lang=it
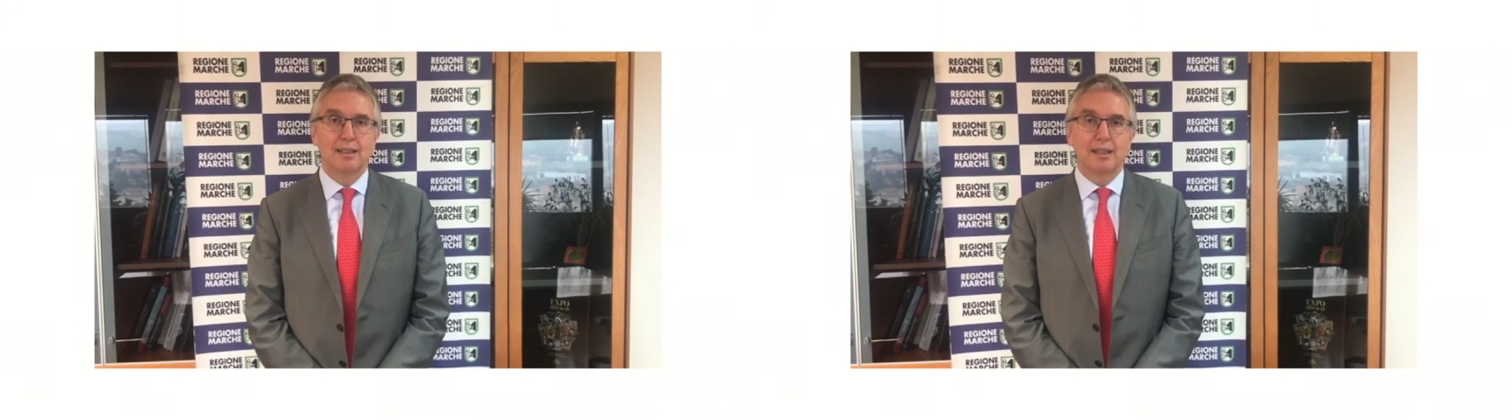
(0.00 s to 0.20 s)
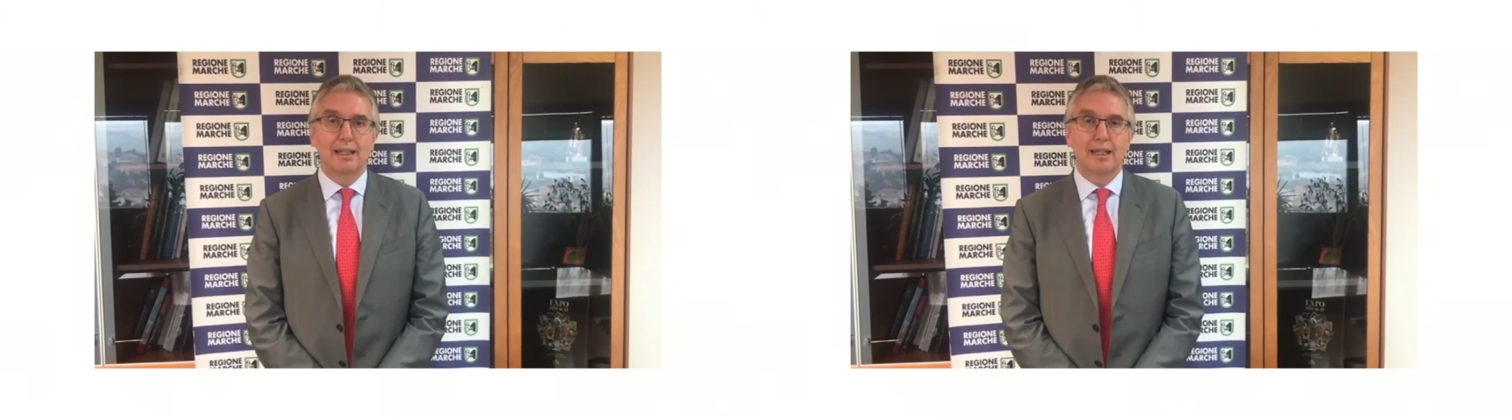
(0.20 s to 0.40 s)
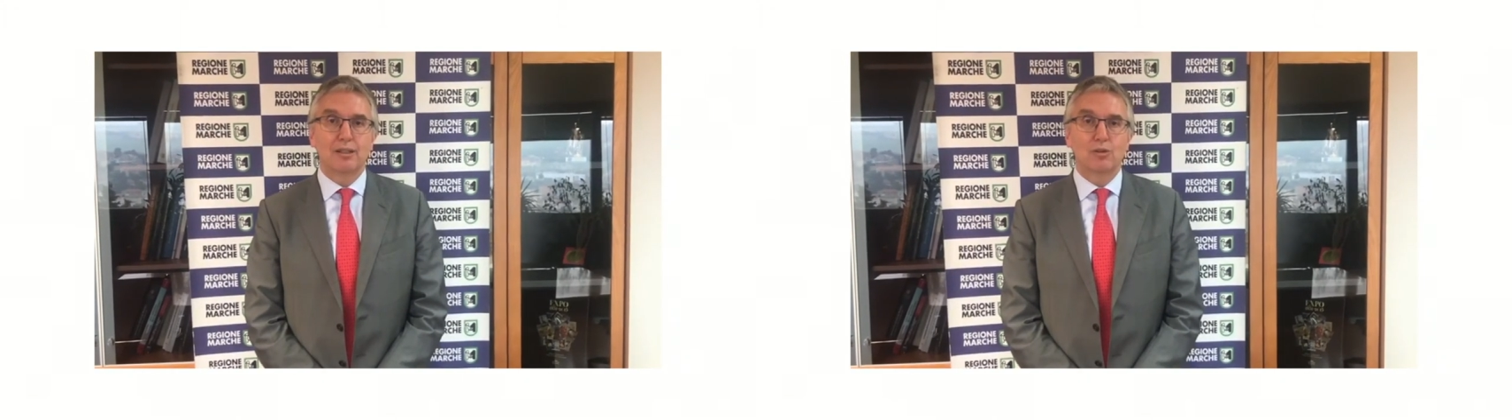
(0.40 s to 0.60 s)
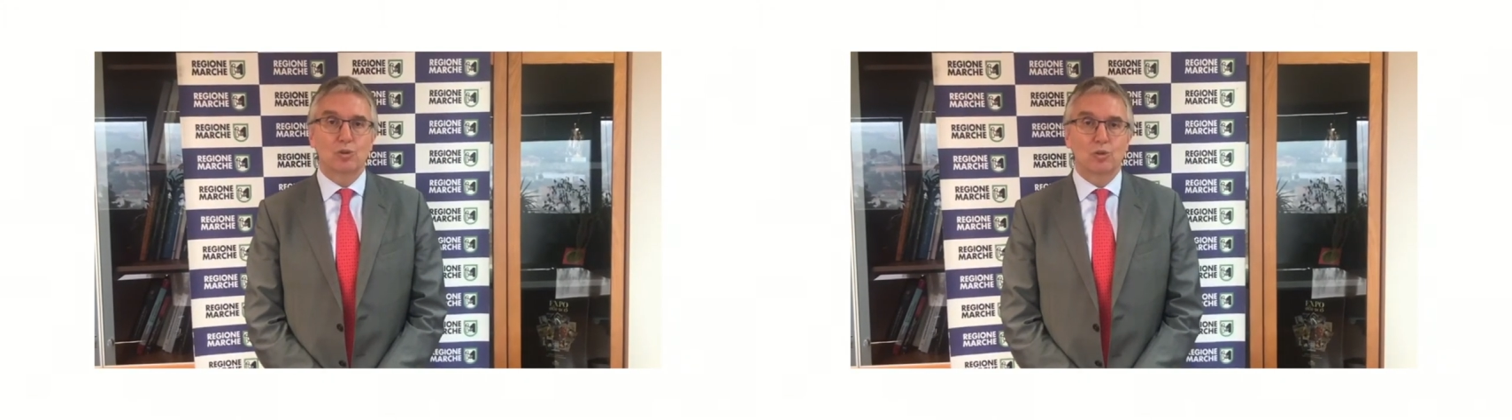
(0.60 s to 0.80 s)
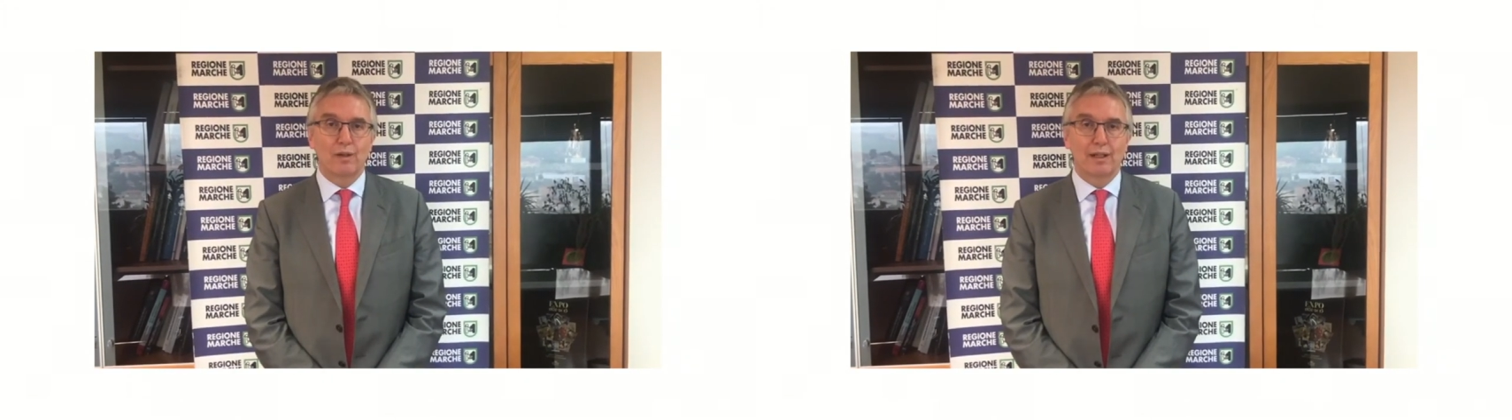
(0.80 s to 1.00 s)
e che hanno
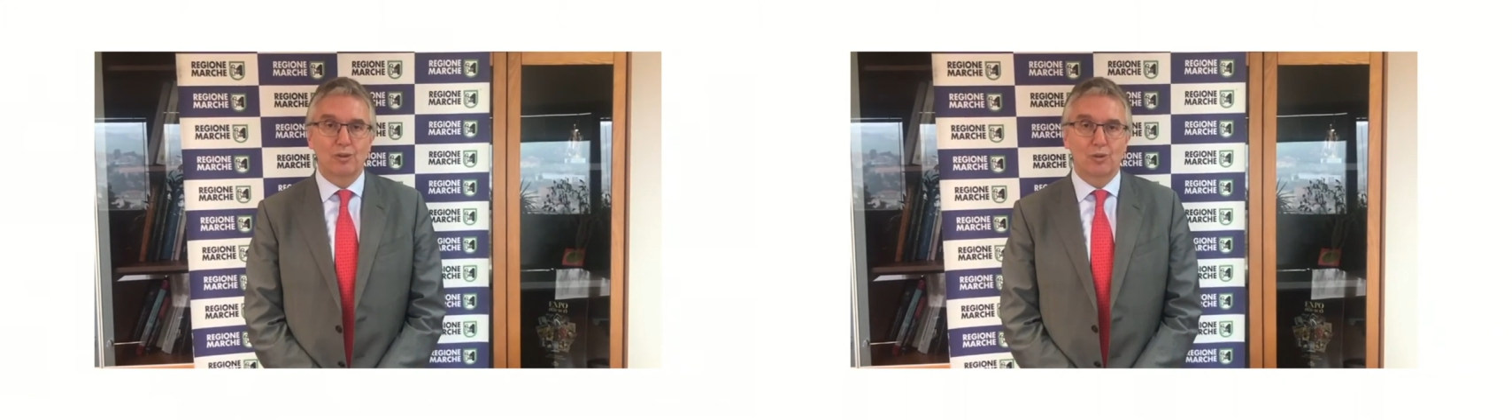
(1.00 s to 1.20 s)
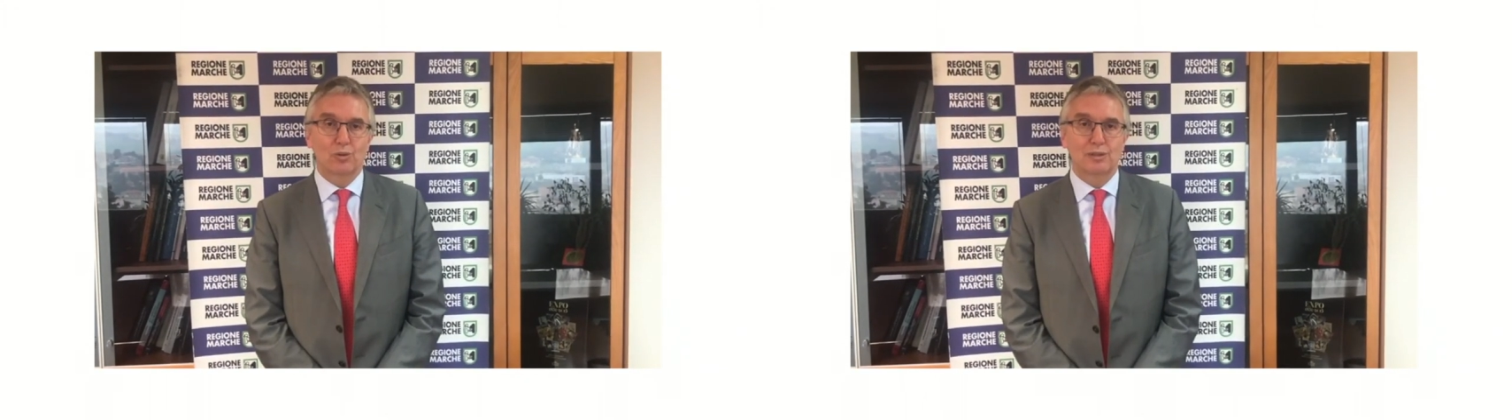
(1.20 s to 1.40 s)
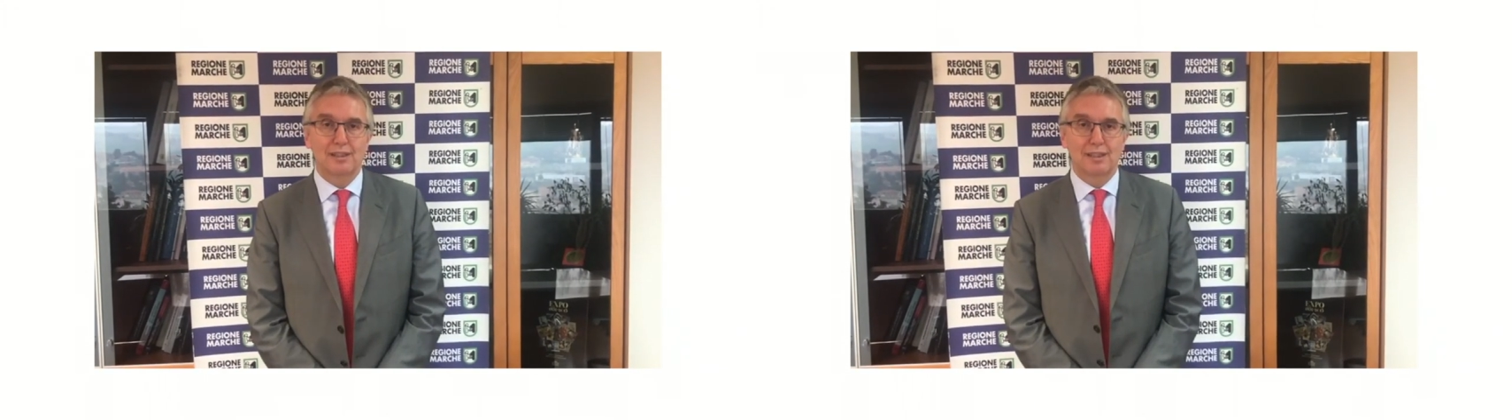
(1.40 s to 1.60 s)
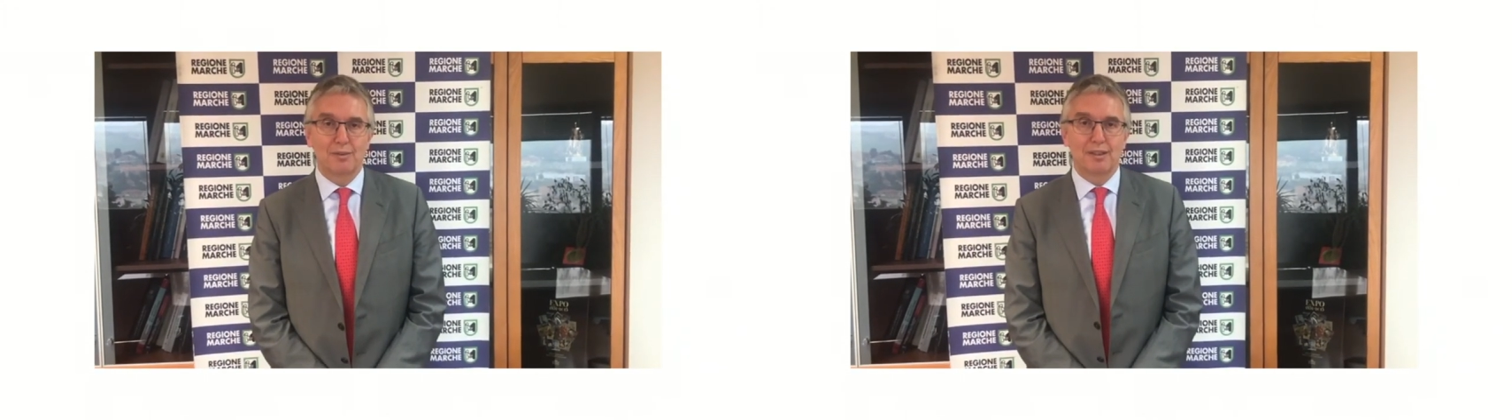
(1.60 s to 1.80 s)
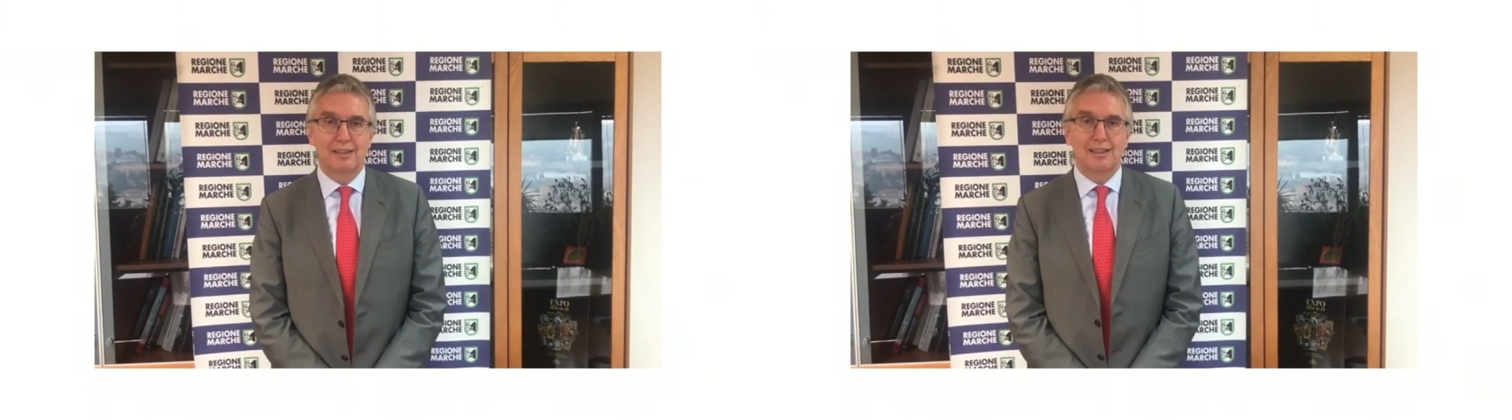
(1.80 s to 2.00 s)
trovato
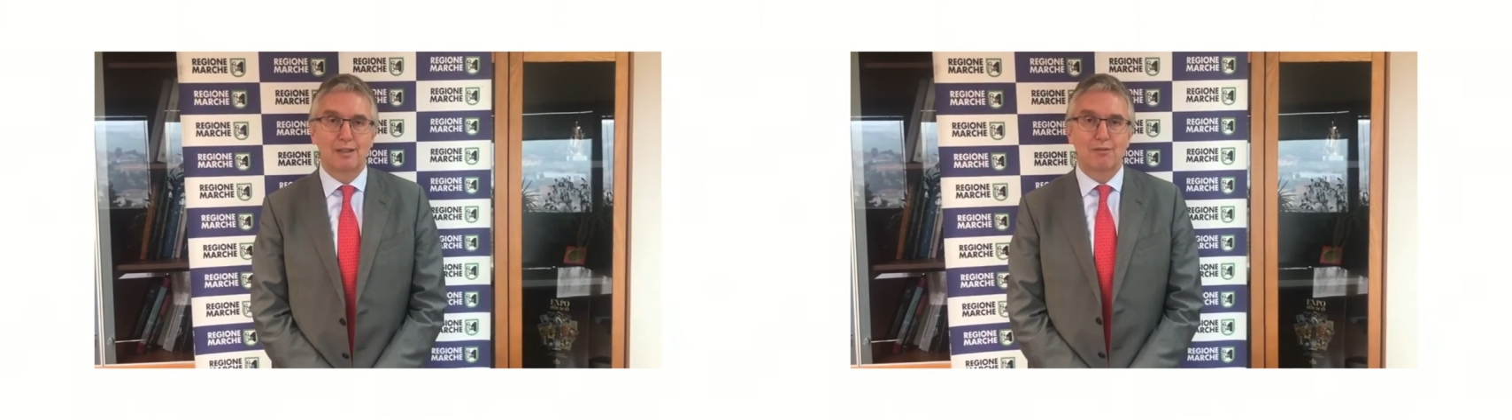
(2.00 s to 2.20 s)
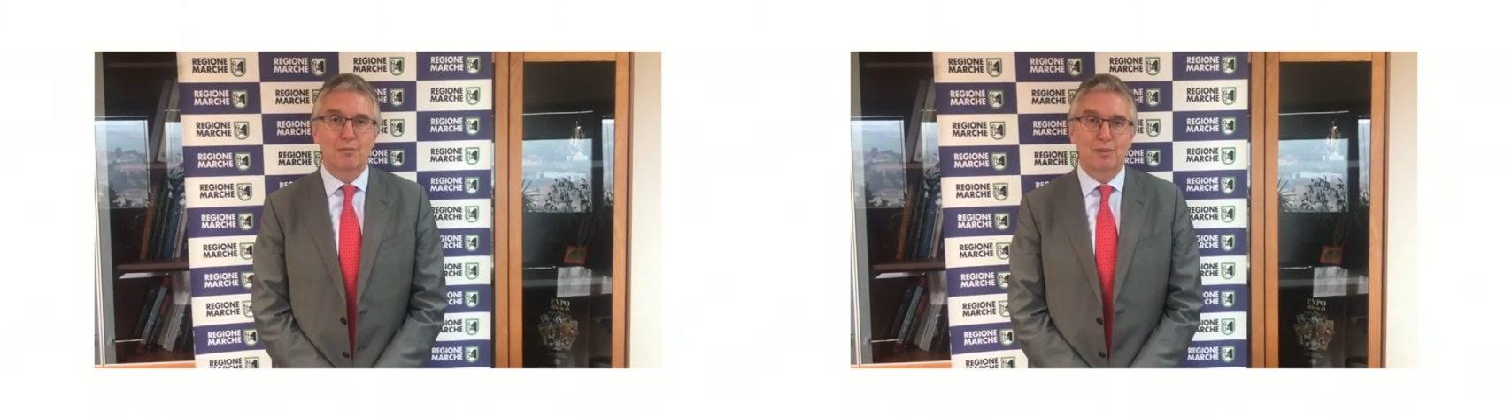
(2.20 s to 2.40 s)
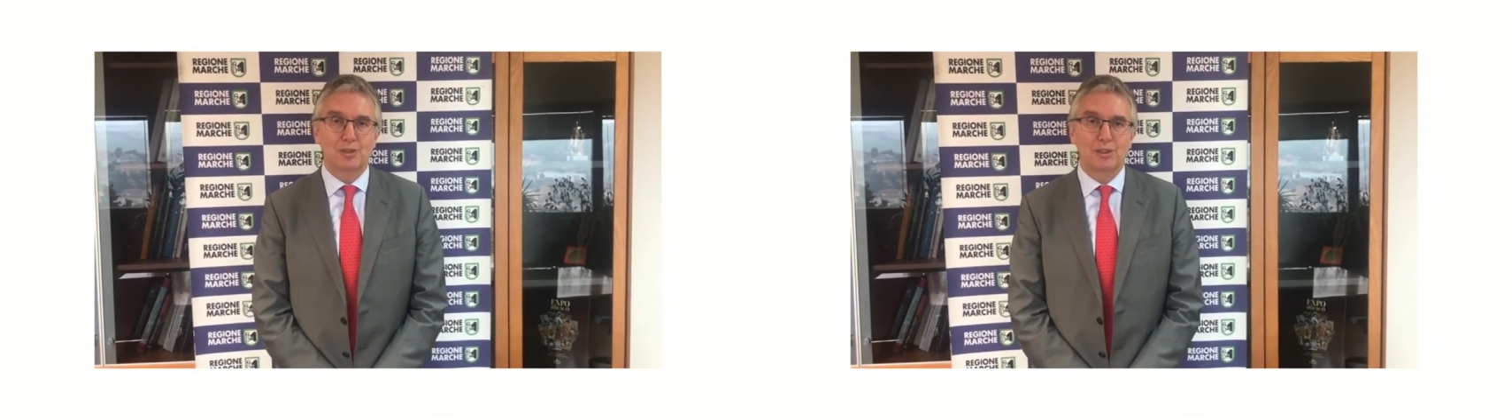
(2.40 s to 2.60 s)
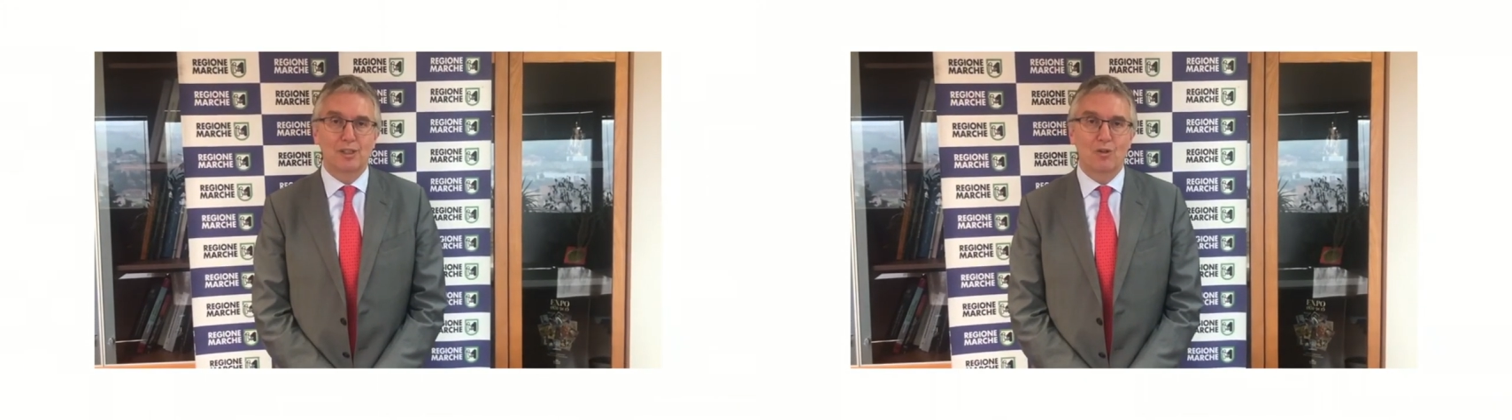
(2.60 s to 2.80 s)
costantemente nelle farmacie